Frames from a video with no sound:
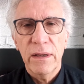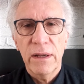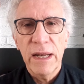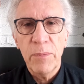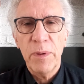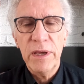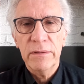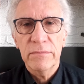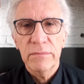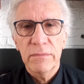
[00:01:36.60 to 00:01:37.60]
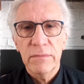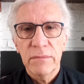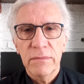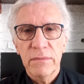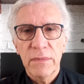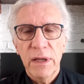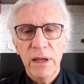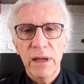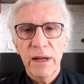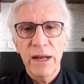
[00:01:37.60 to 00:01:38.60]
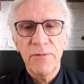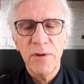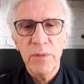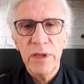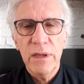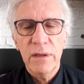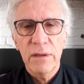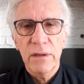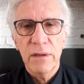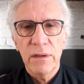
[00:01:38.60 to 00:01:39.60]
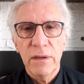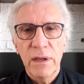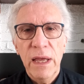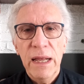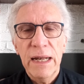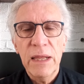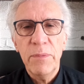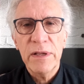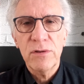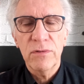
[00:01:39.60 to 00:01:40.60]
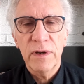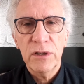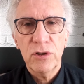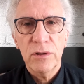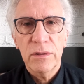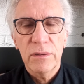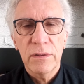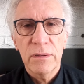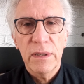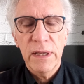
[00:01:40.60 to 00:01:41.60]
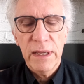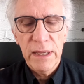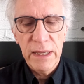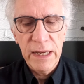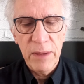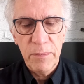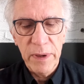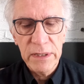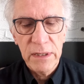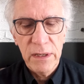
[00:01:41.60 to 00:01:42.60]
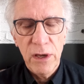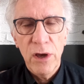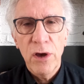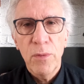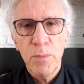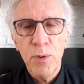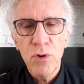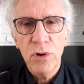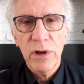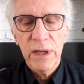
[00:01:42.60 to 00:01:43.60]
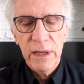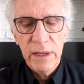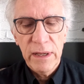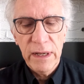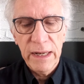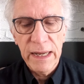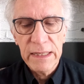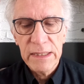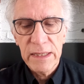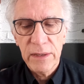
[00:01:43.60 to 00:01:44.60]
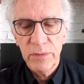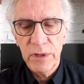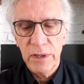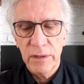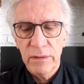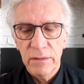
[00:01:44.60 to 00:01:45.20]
L'épée, la famine, les bêtes sauvages et la peste pour l'exterminer.